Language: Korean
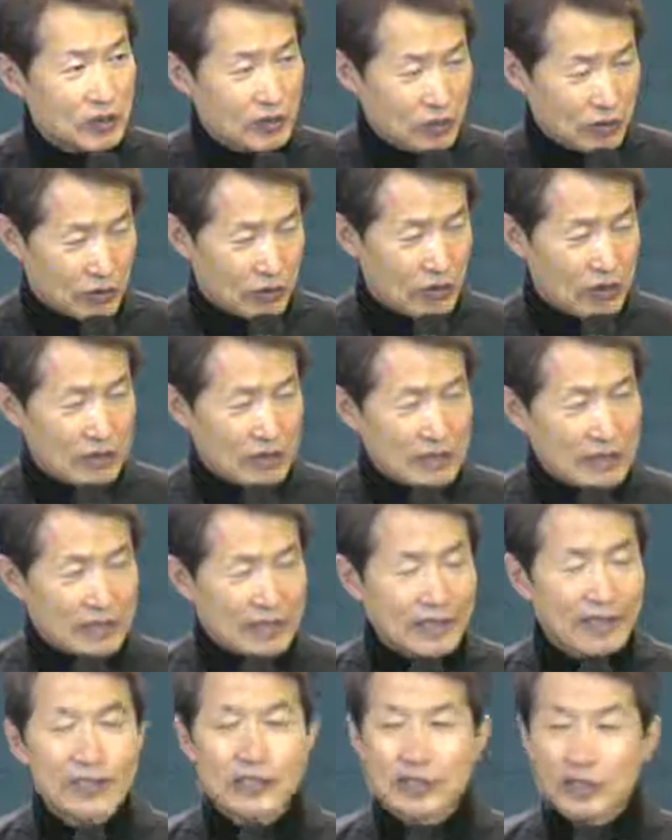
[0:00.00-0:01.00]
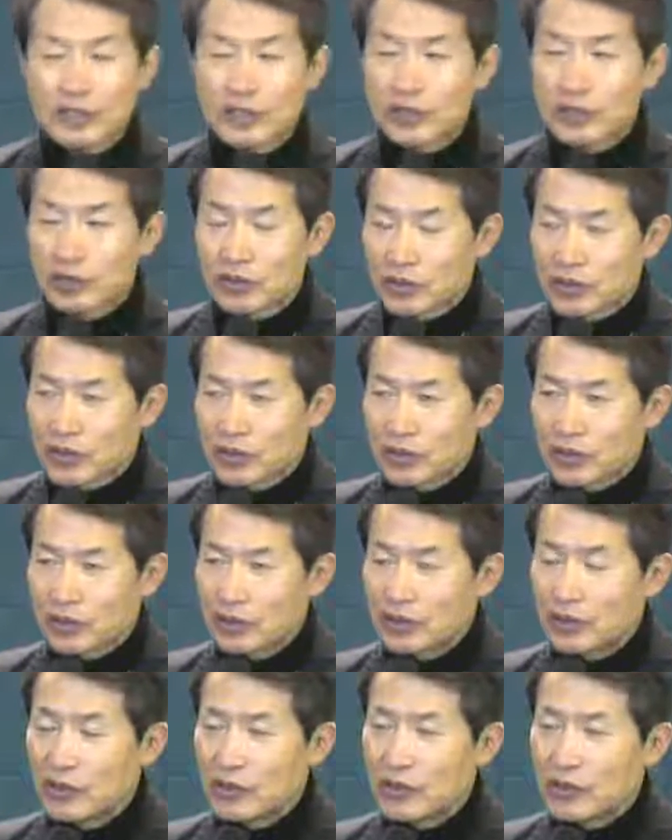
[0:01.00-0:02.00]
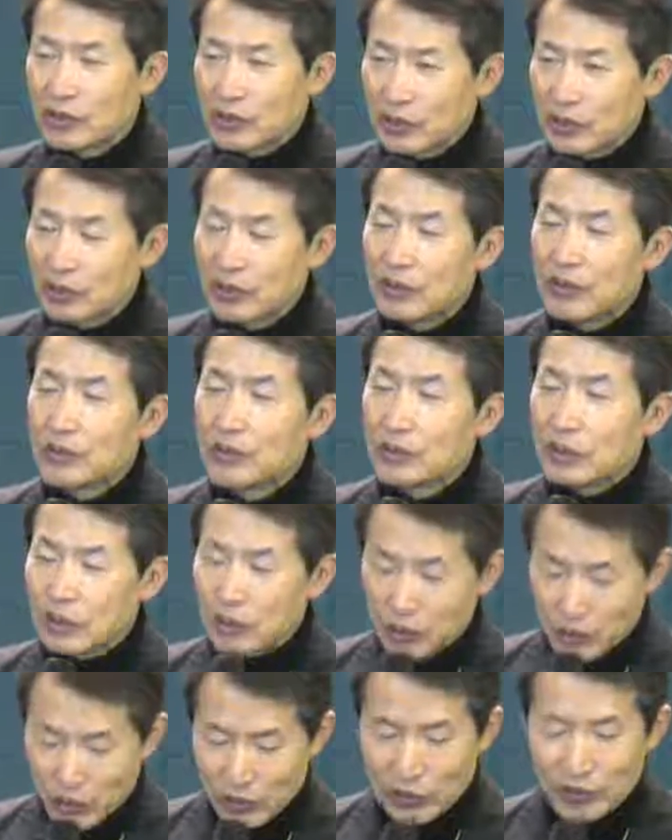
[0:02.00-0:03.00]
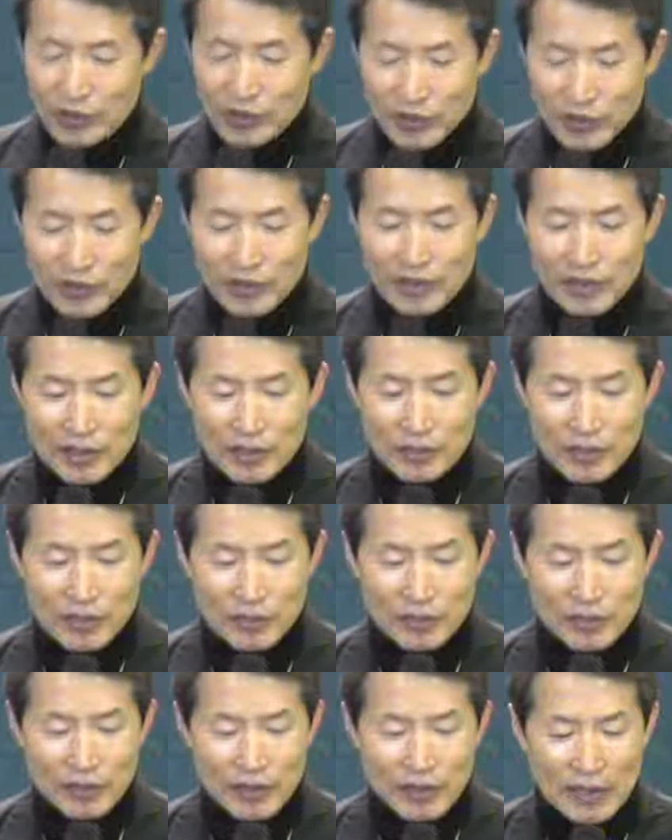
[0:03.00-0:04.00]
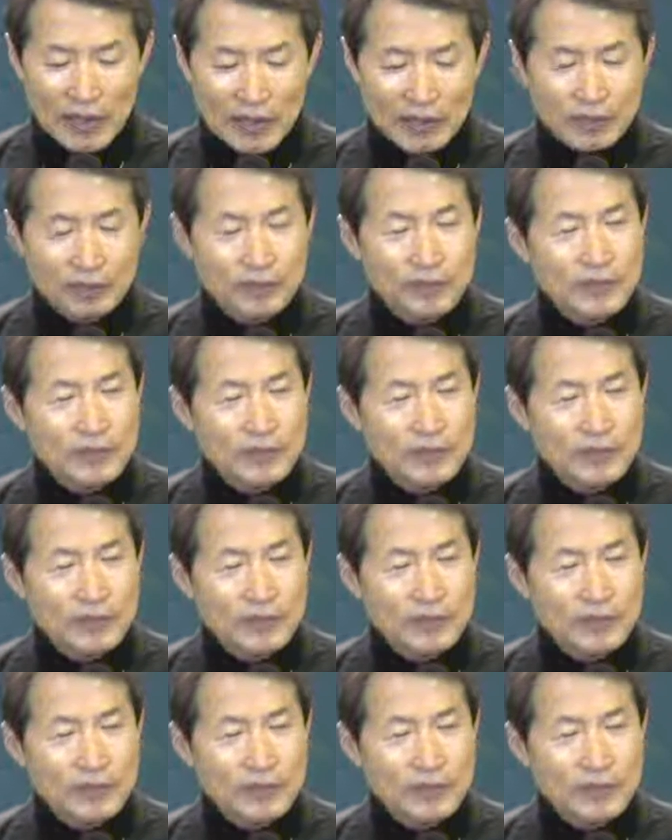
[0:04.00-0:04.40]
또 그건 자연스러운 것이고 또 어, 좋은 것이기도 합니다.